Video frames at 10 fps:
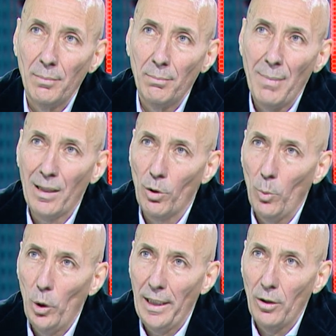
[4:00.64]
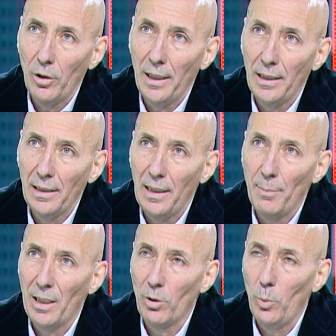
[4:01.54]
macromolecole, delle
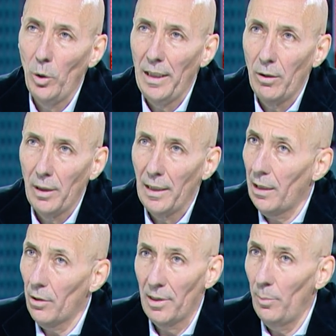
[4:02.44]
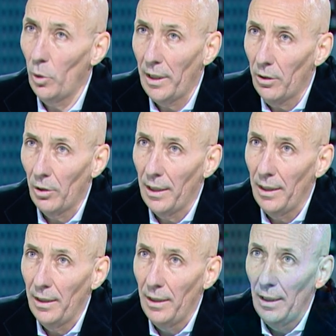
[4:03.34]
macromolecole, delle grosse molecole,